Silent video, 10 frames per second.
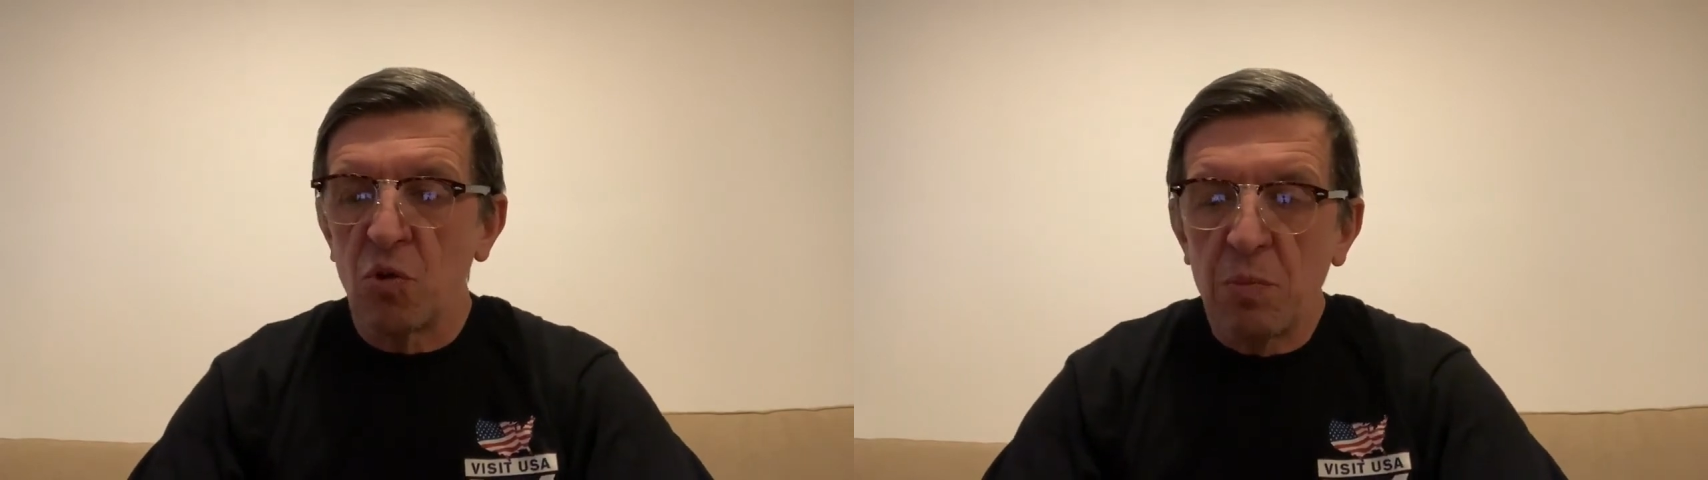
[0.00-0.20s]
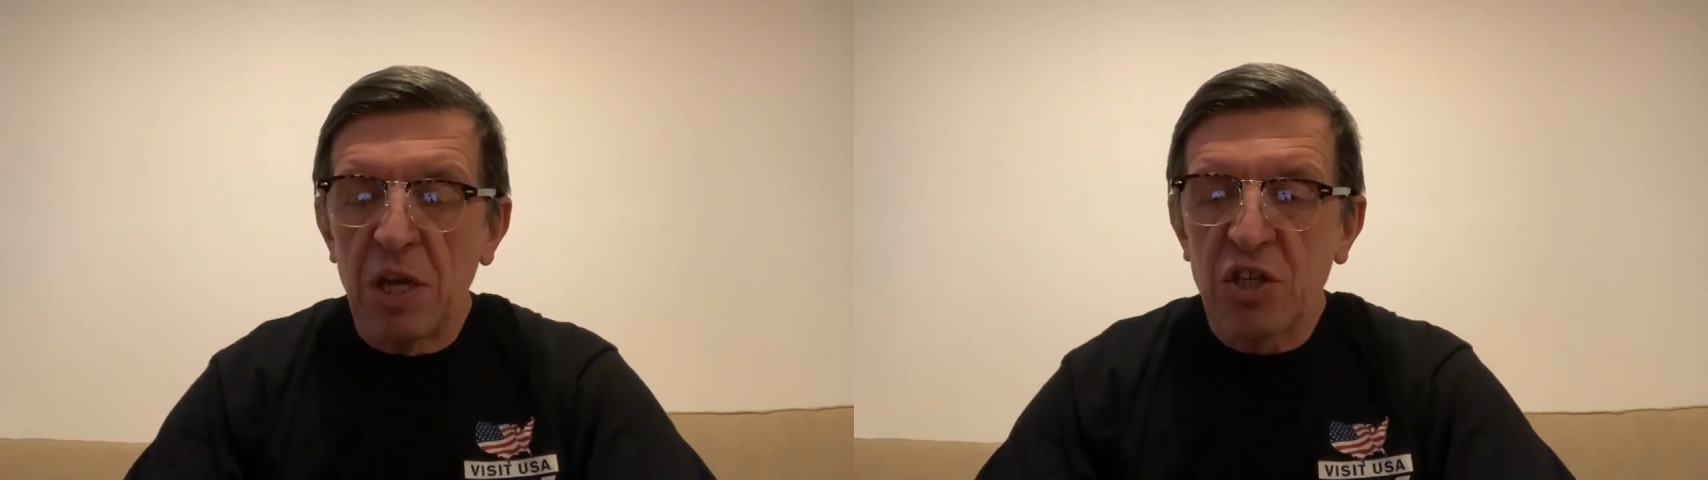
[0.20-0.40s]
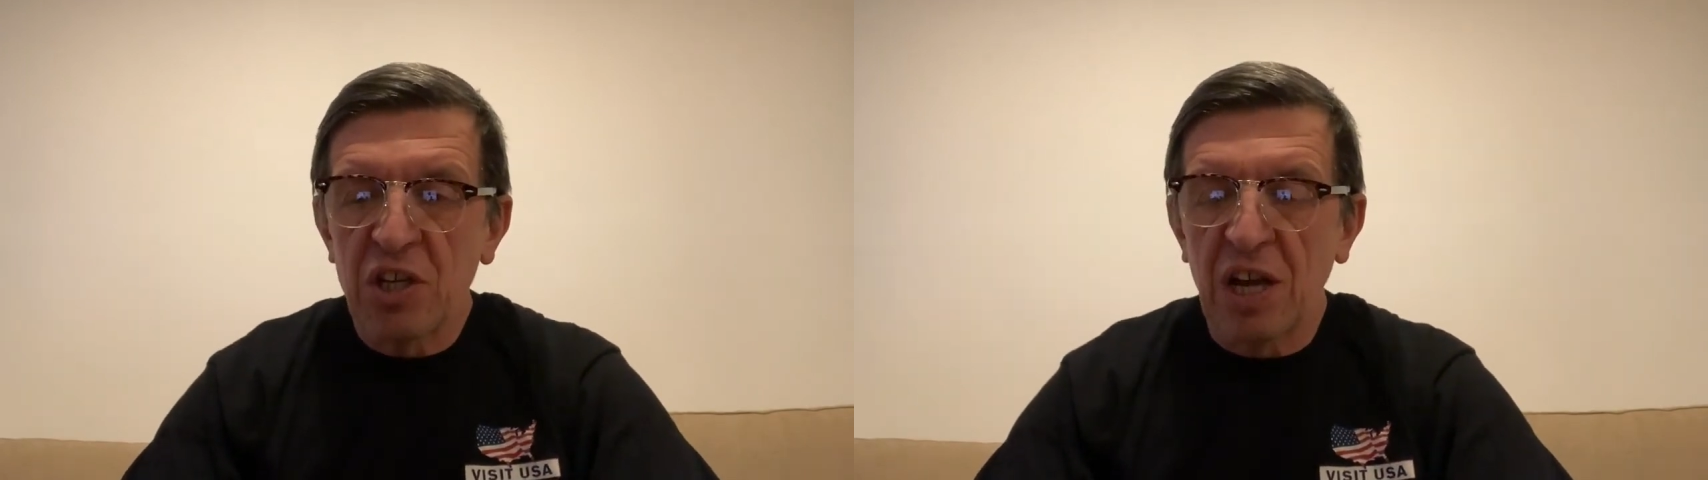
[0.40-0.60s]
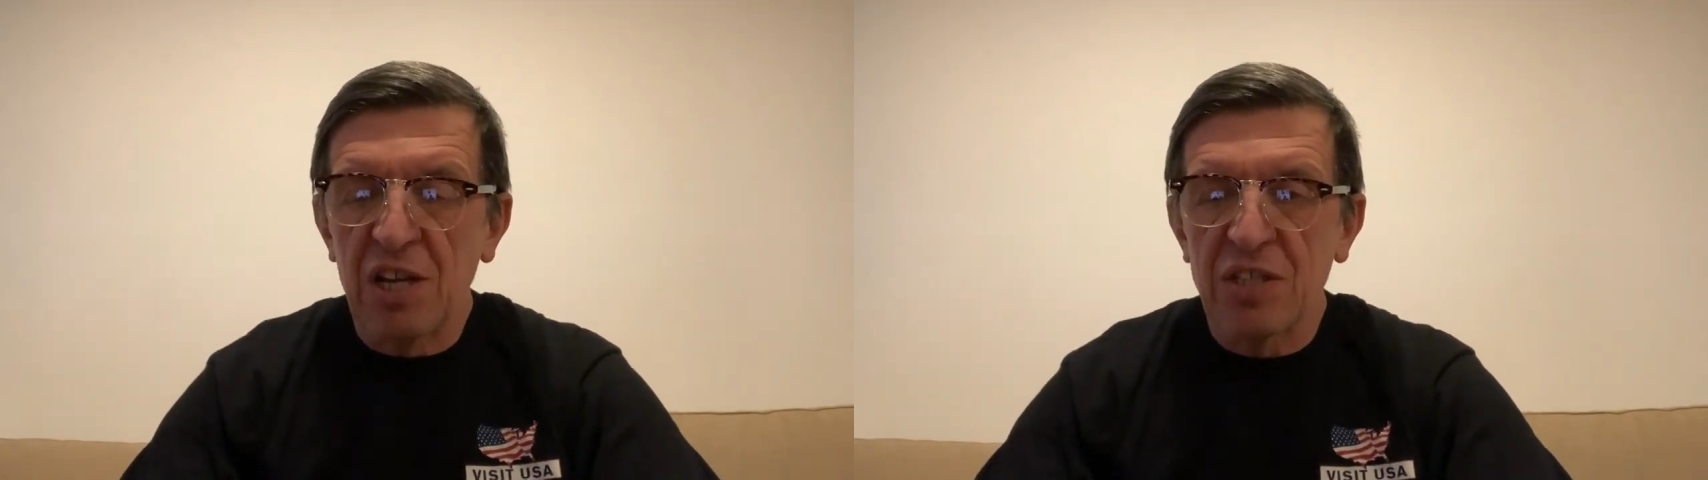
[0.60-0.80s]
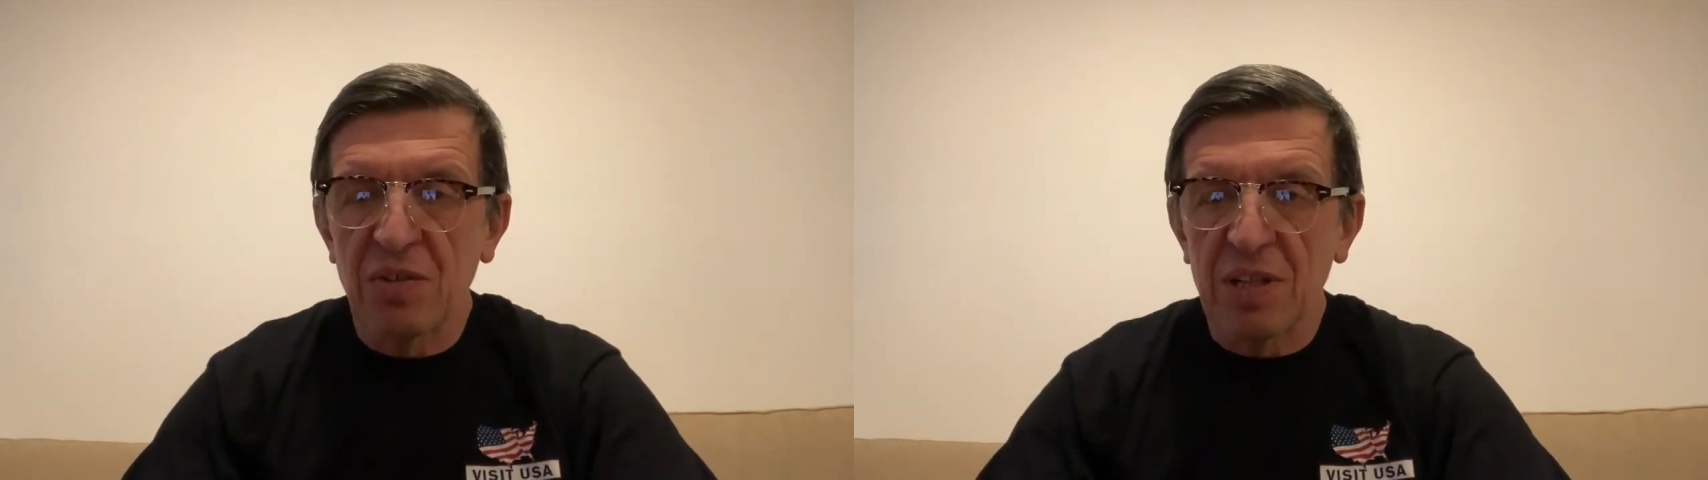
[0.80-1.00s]
уменьшить
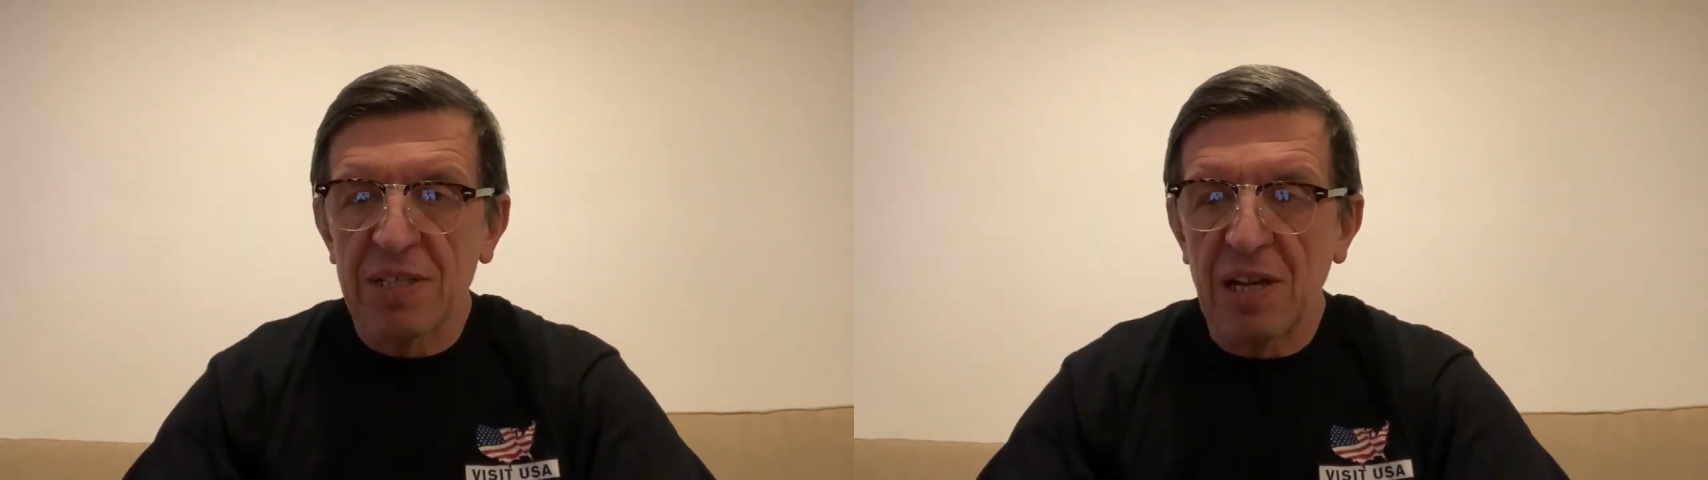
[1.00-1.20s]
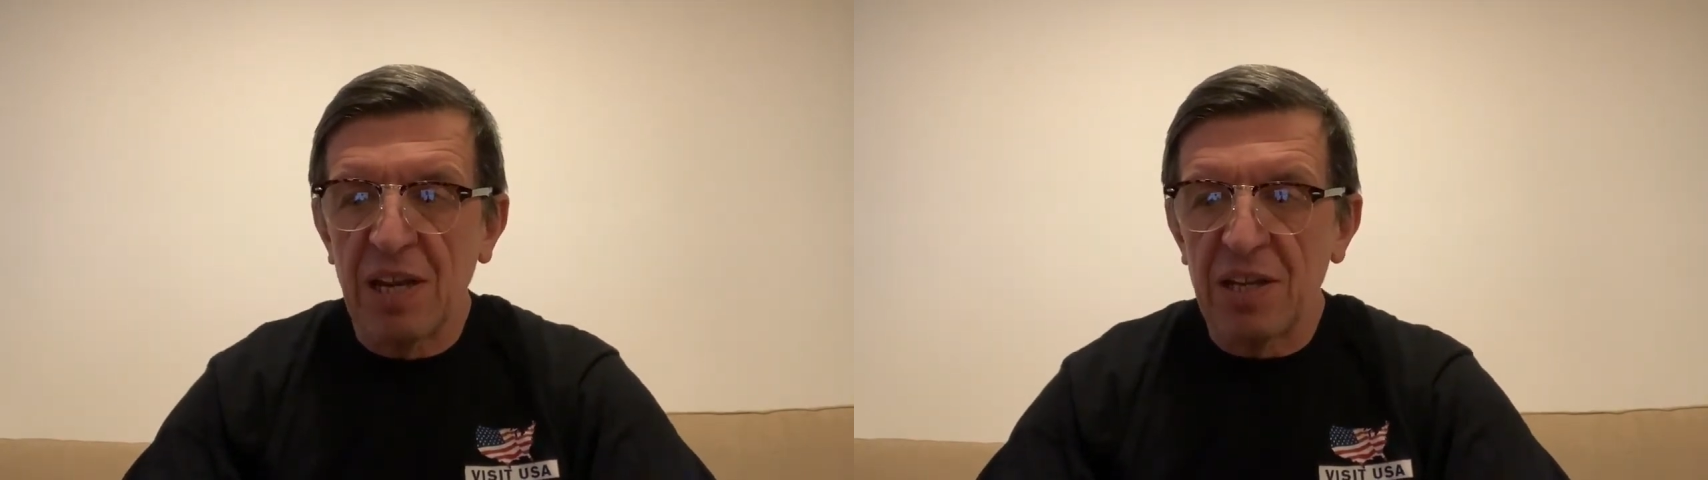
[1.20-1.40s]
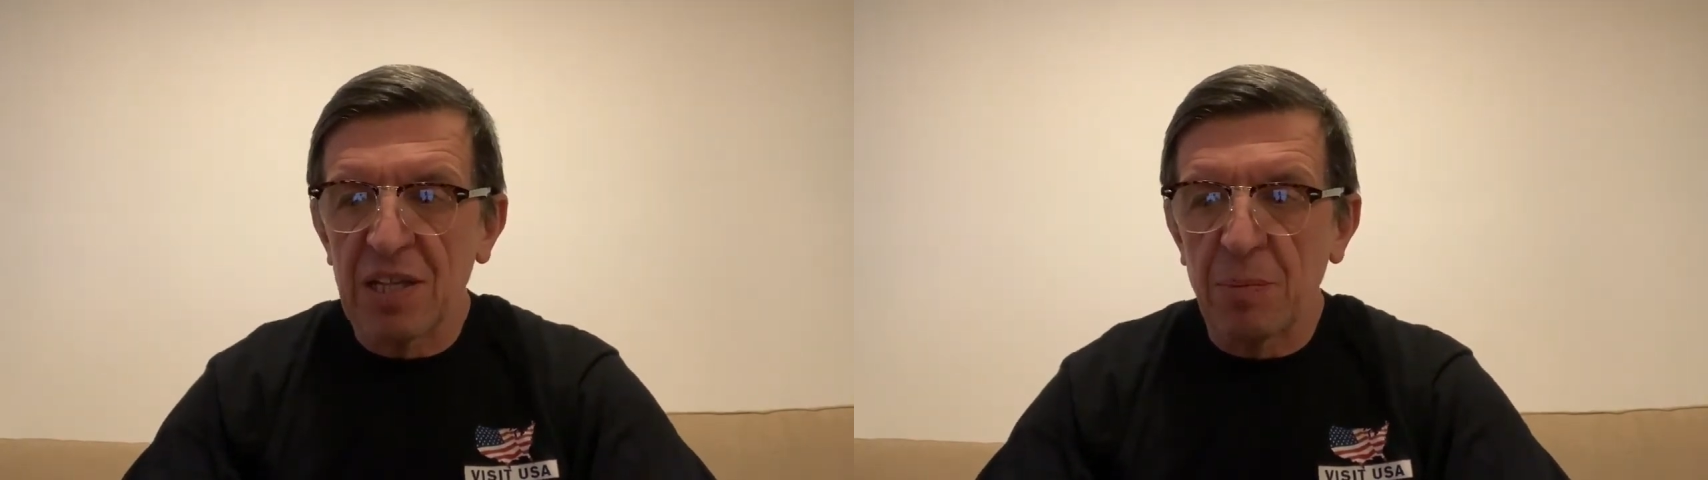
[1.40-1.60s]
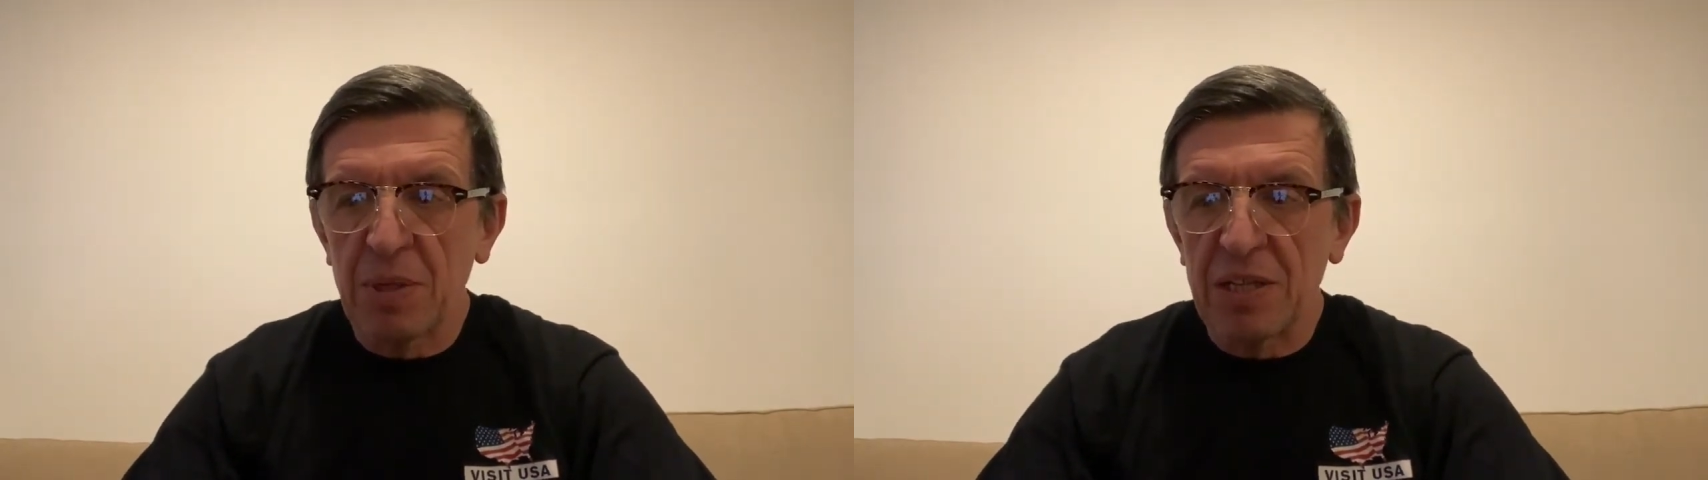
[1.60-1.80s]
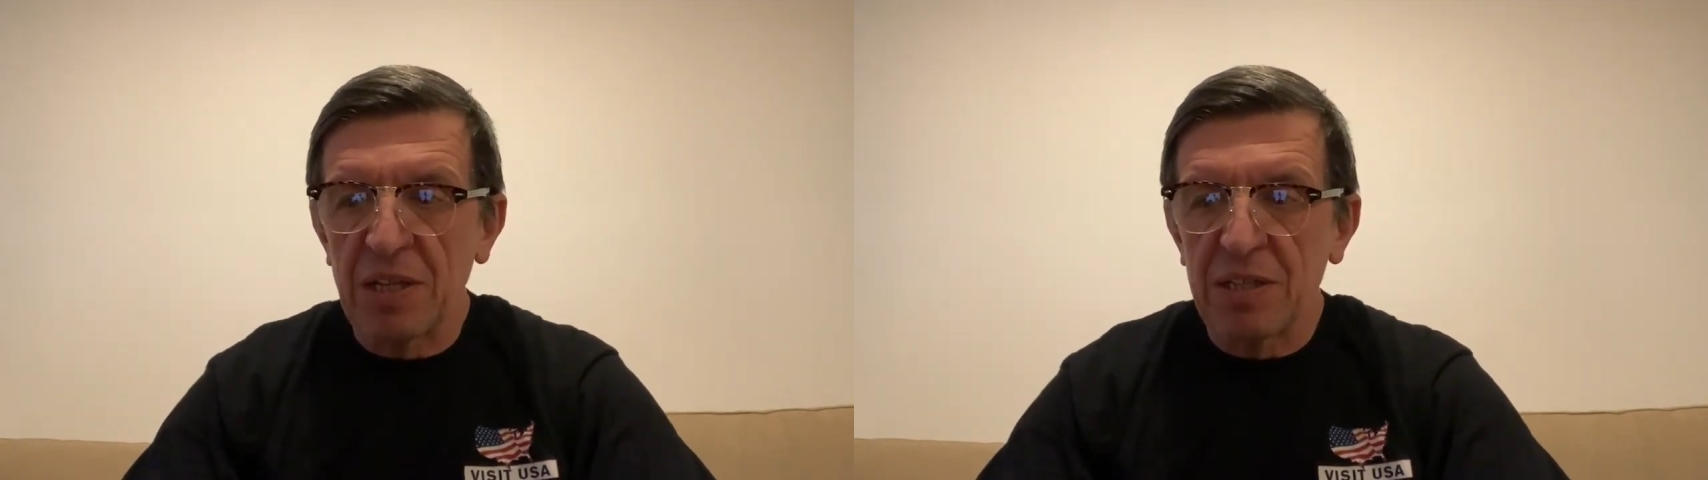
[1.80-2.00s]
количество населения на
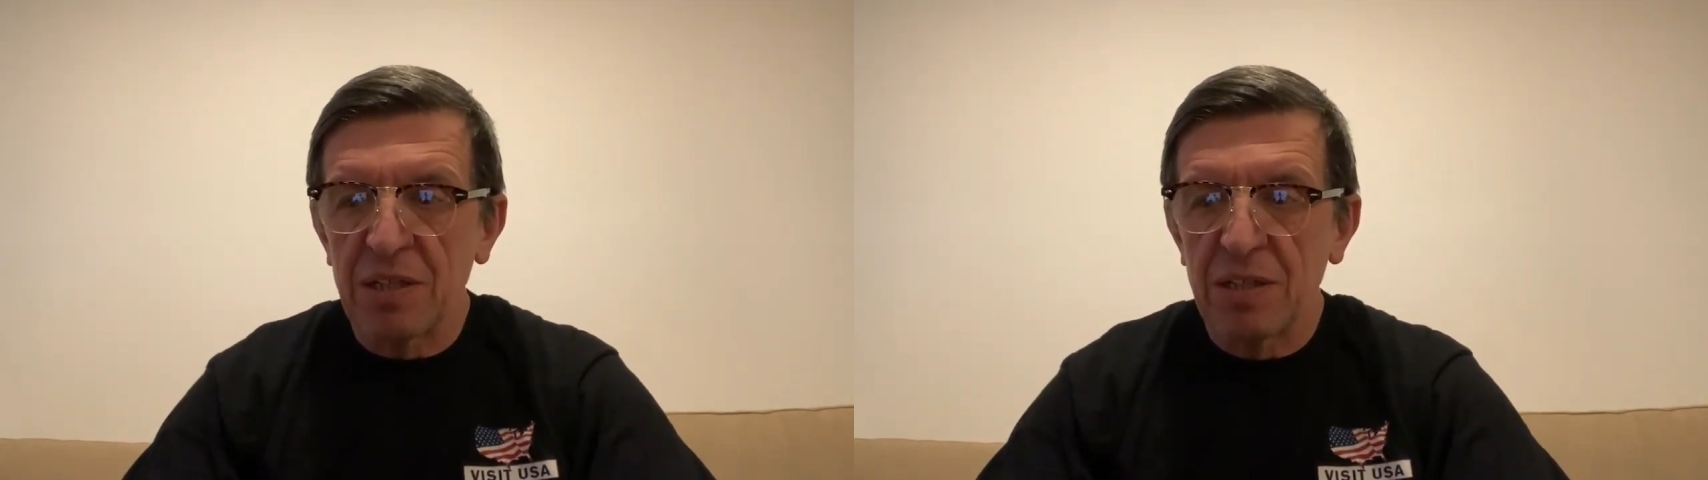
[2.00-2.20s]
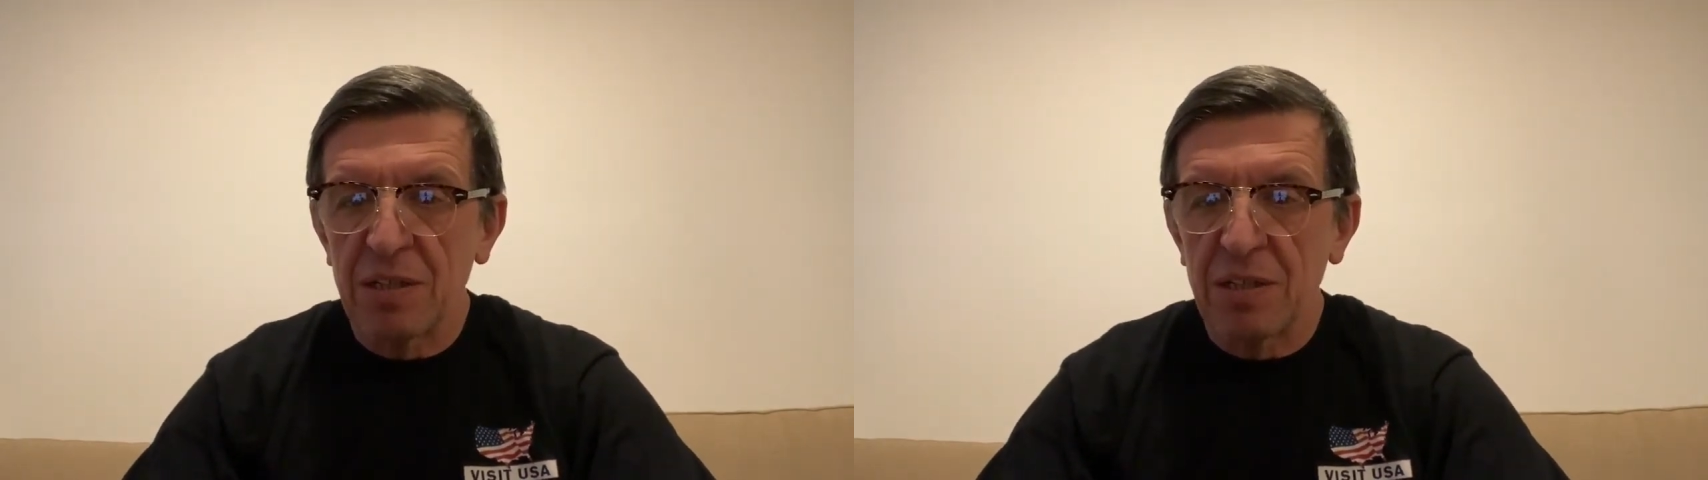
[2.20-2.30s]
планете.